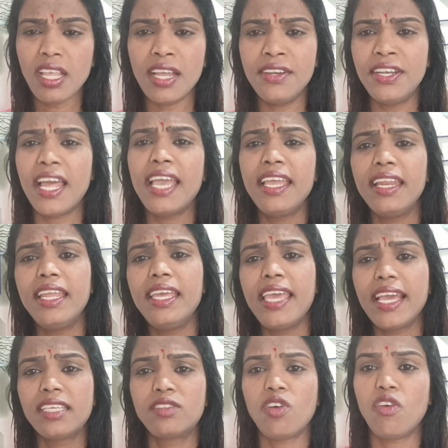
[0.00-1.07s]
डेली
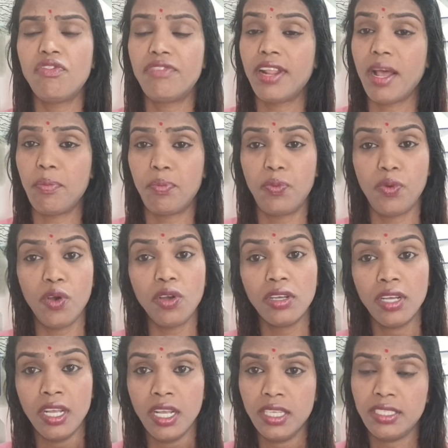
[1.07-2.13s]
एक सॉफ्टवेयर आप लोग
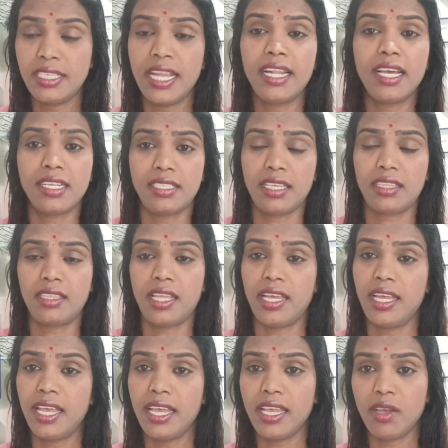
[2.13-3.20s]
सेल कर सकते हैं
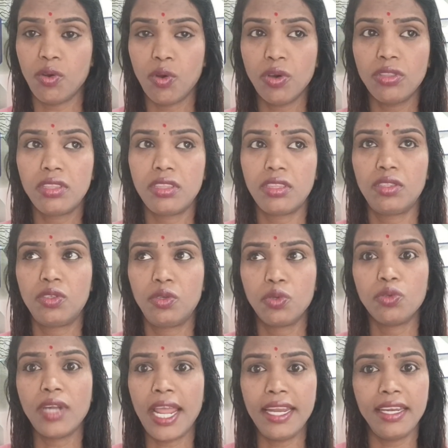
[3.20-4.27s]
वो
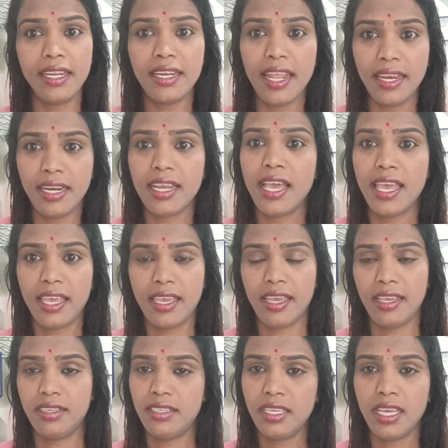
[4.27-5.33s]
टू नाइन्टी नाइन का एक
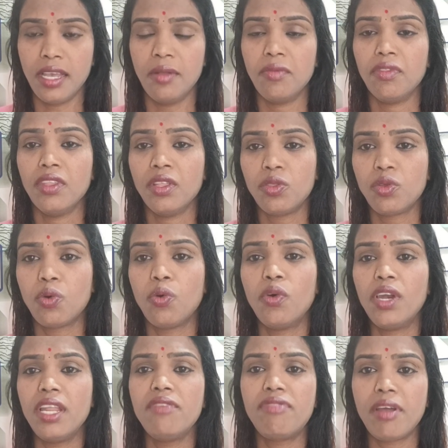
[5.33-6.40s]
है ठीक है तो
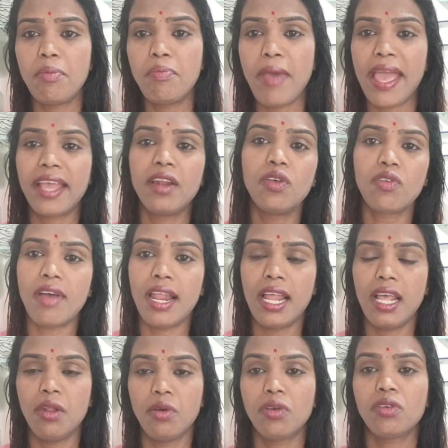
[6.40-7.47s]
ओनली फॉर बेंगलुरु
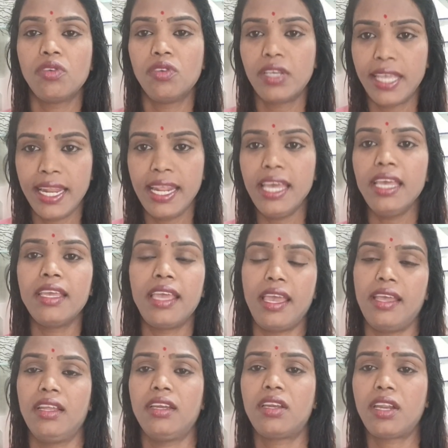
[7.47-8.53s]
वाला लोग के लिए ये
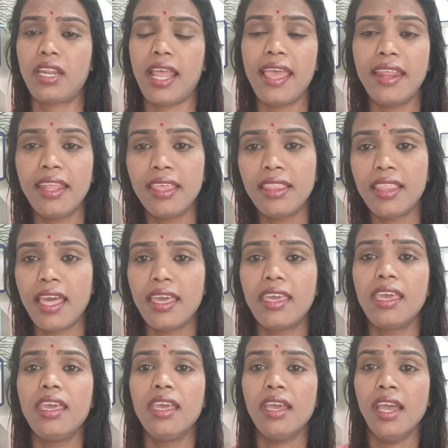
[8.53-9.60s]
ट्रेनिंग
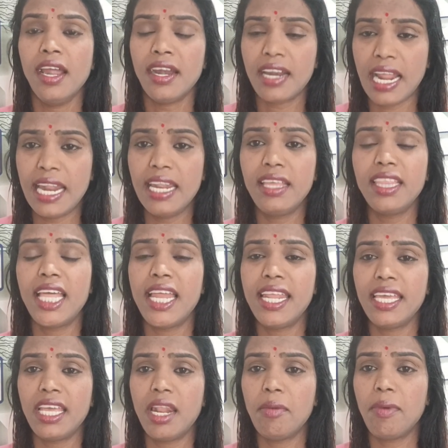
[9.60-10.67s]
देगी ट्रेनिंग देने
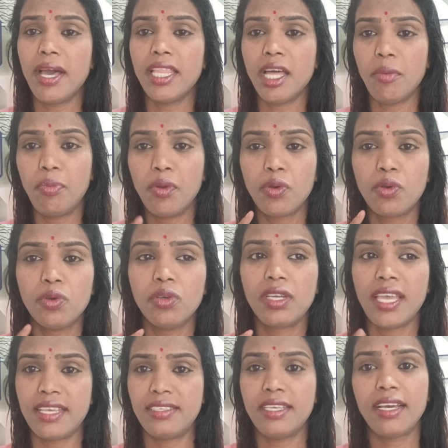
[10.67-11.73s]
के लिए बाद आप लोग को
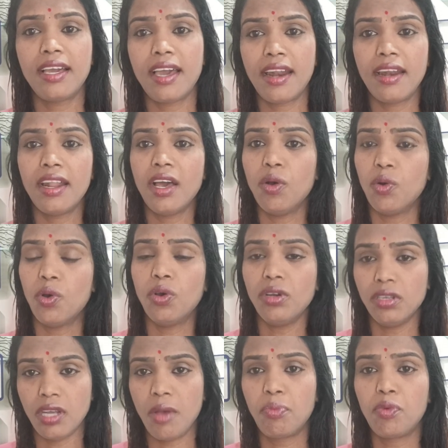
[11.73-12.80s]
कैसा करना वो
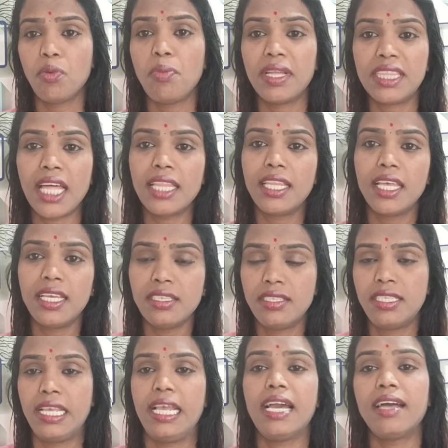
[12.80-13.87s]
आपको बता देगी
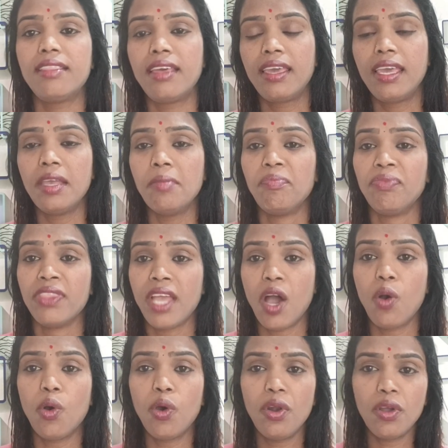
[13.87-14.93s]
सिखा देगी
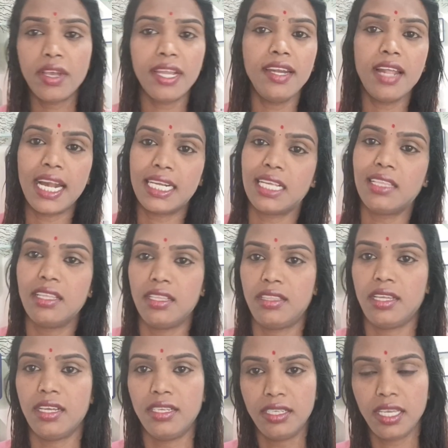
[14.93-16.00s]
वो लोग ही डाटा
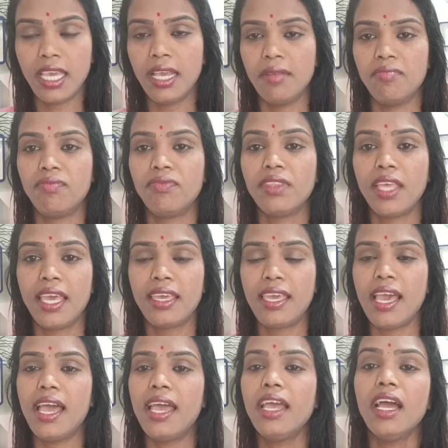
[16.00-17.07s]
देता है ठीक है ये
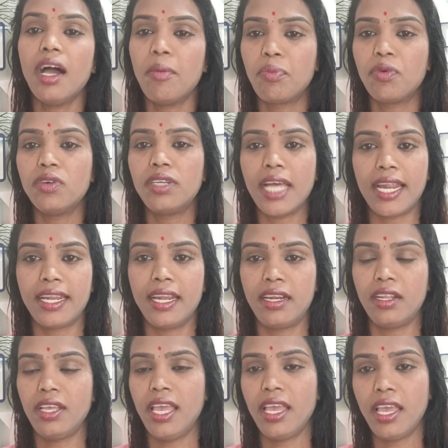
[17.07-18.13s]
क्या है आपको
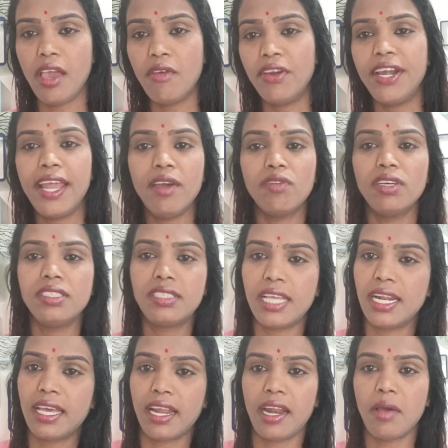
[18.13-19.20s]
टारगेट एवरी डे वन
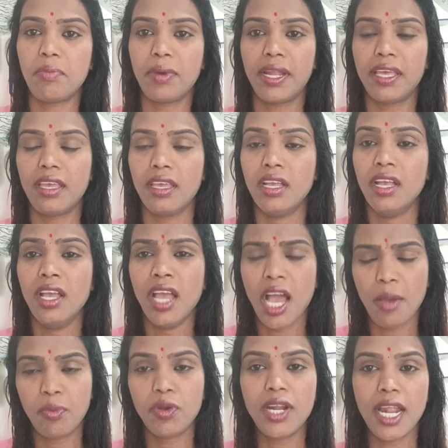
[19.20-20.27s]
सेल करना पड़ेगी
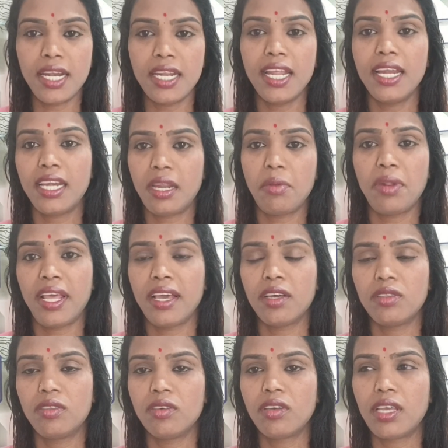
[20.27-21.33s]
आपको डाटा एंट्री भी रहेगा
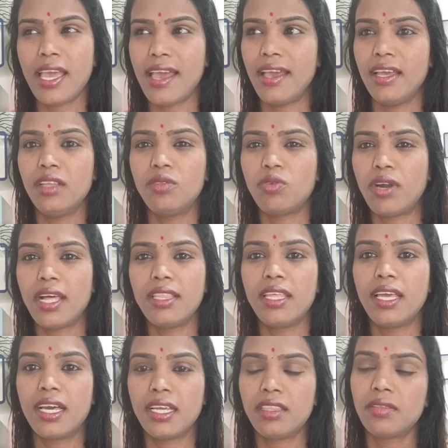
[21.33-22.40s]
तो क्या है थोड़ा
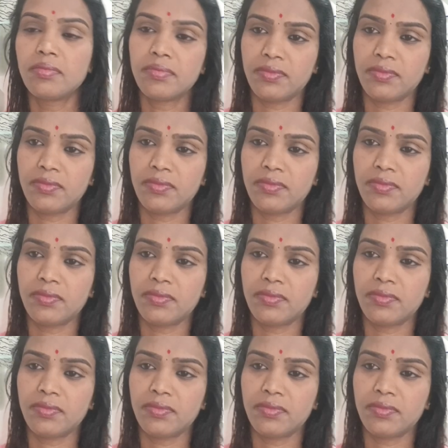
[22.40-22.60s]
दिक्कत